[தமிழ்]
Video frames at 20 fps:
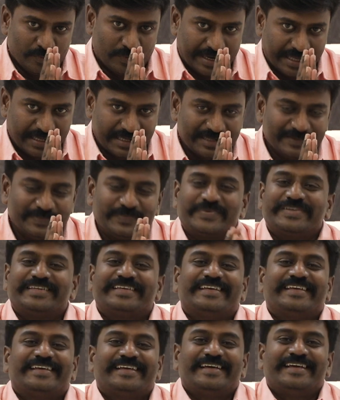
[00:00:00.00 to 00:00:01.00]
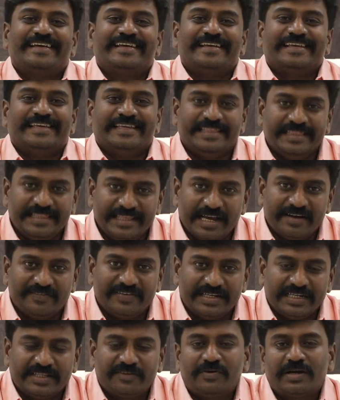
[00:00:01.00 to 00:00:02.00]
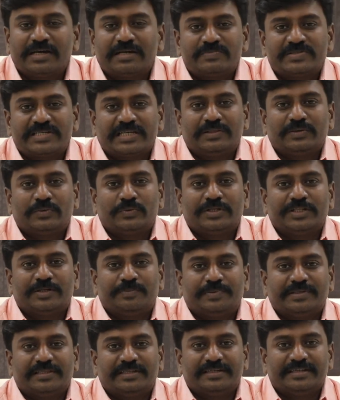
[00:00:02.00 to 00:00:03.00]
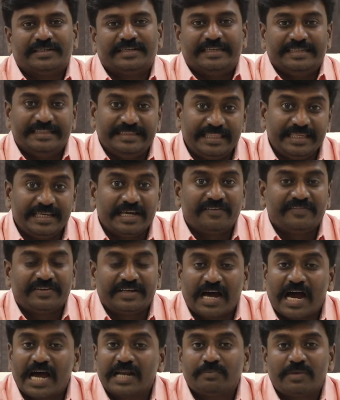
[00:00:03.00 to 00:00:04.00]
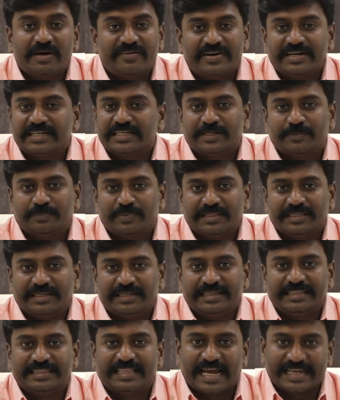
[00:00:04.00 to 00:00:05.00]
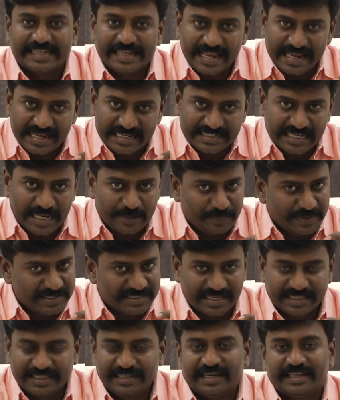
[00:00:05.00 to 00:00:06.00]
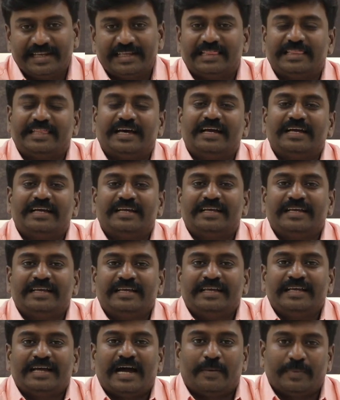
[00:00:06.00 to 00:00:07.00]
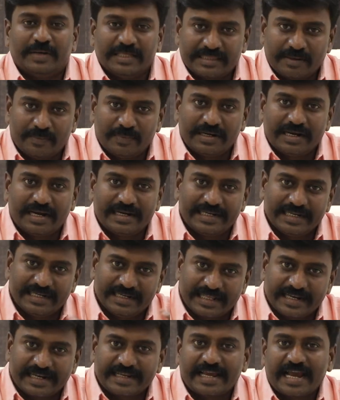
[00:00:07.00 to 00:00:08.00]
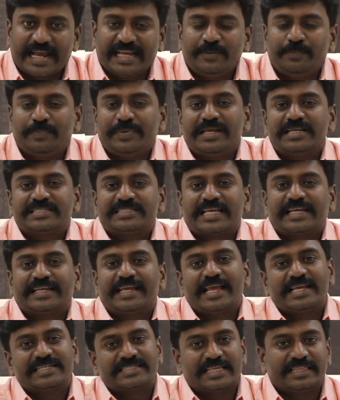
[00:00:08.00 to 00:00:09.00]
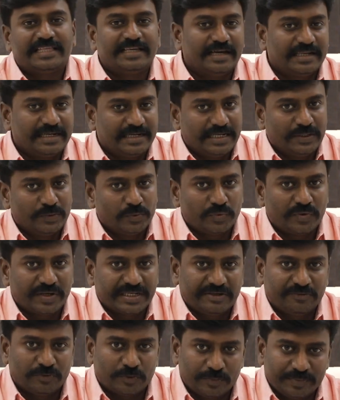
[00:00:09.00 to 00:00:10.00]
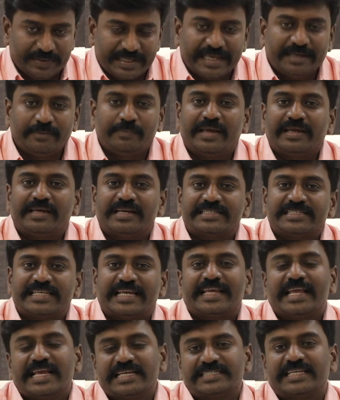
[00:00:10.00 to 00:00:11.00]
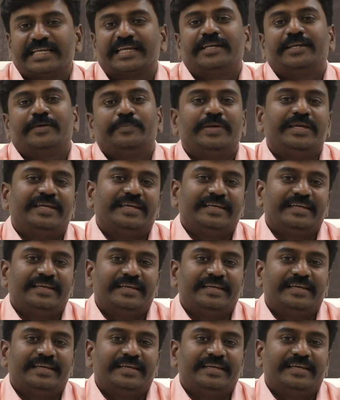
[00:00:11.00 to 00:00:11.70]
வணக்கம் இந்தியாவை நிர்வாகம் செய்து கொண்டிருப்பது இந்தியாவின் ஆன்மாவாக இருப்பது இந்த ஐஏஎஸ் ஐபிஎஸ் அதிகாரிகள் தான் அப்படி தமிழ்நாட்டில் நிறைய ஐபிஎஸ் ஐஏஎஸ் அதிகாரிகளை உருவாக்கி வரும் கிங் மேக்கர்ஸ் ஐஏஎஸ் அகாடமி